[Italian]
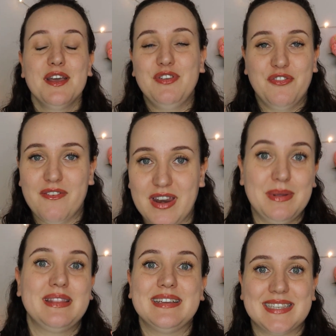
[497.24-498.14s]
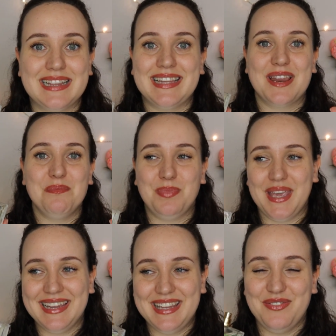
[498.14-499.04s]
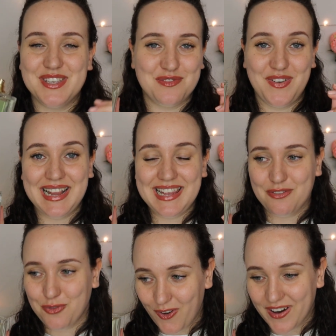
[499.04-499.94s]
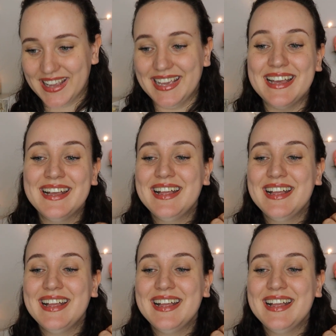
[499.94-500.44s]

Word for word: vi fa veramente saltare in piedi, vi sveglia fuori,